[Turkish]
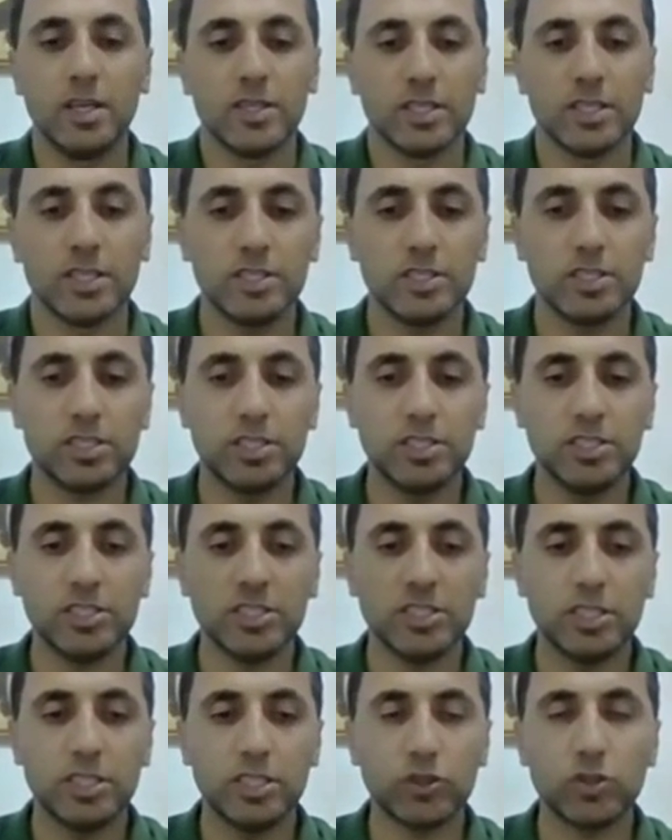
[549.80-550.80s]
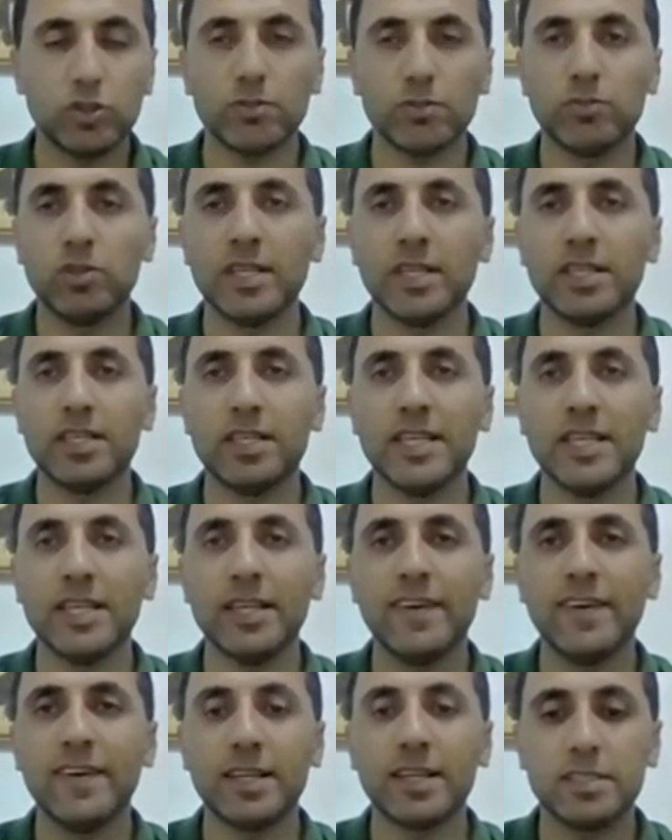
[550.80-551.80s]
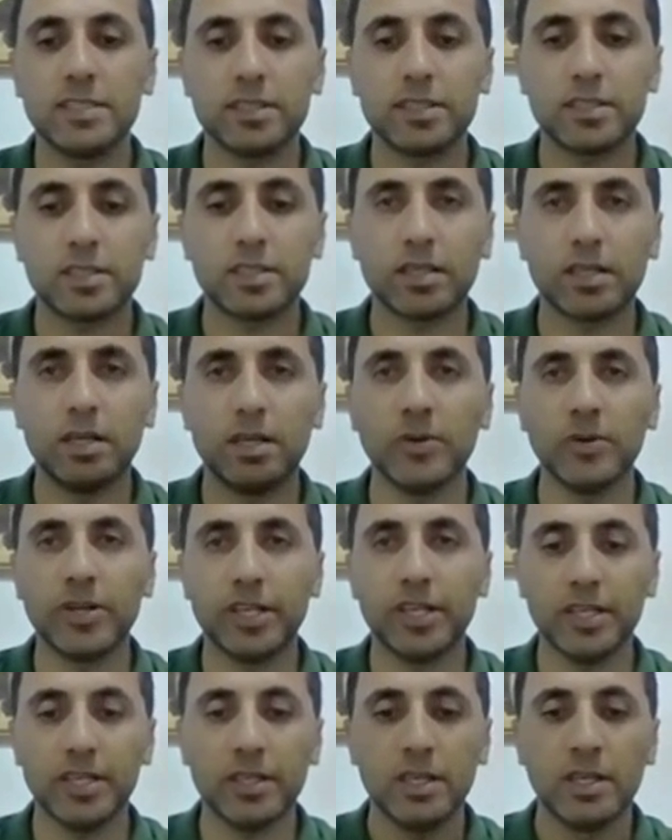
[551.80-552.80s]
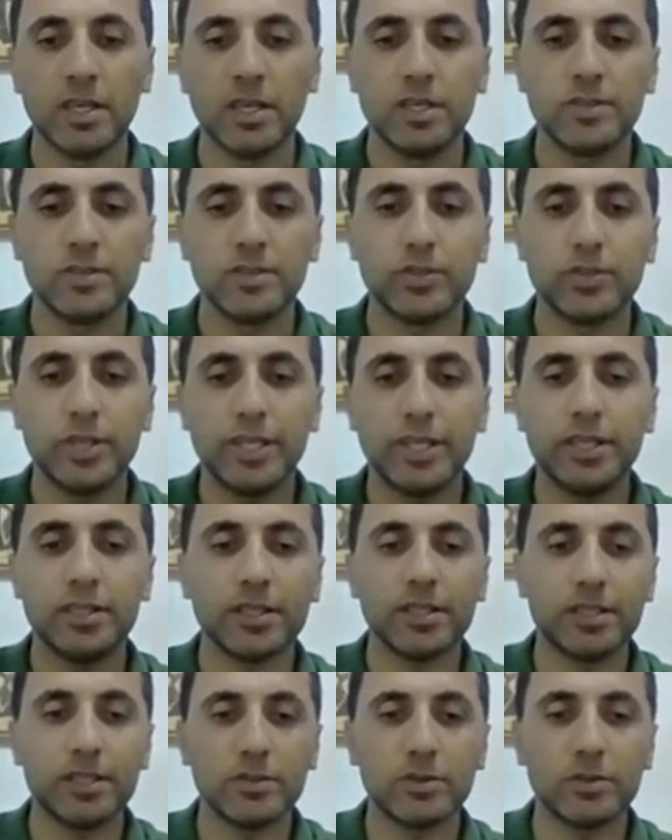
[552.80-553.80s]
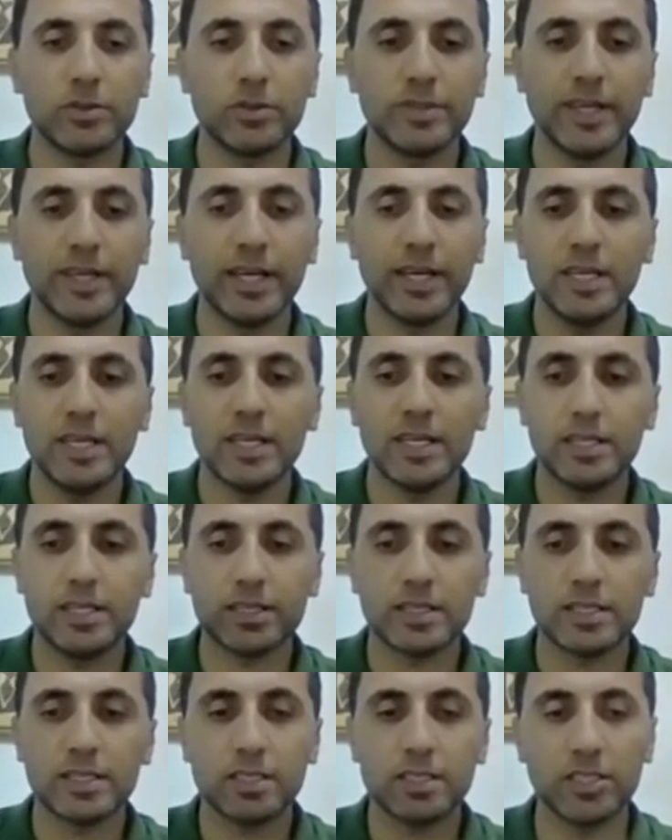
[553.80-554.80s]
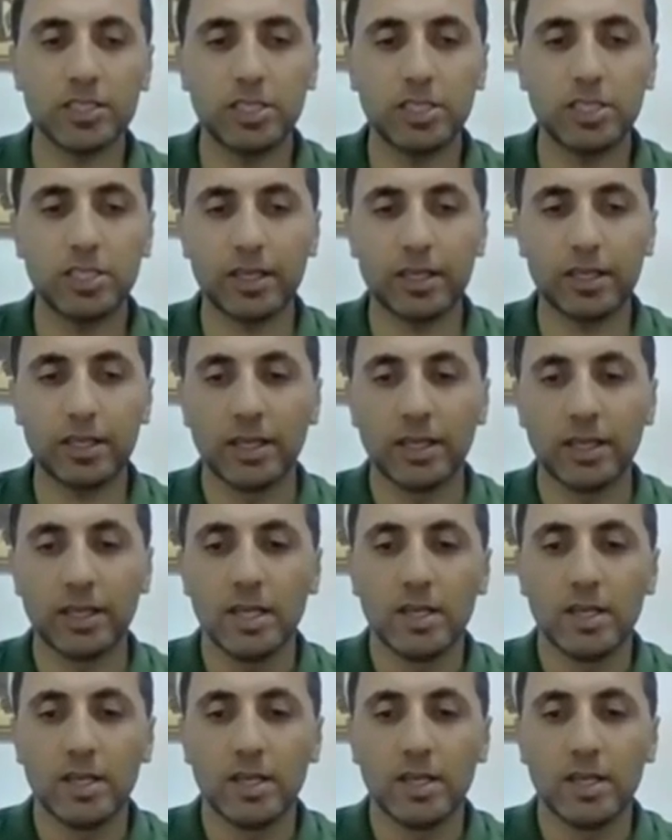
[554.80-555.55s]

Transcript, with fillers: E, ikinci şey şu. Bunların neyi vardır? Kamu neyi? Seri tüzel kişiliği.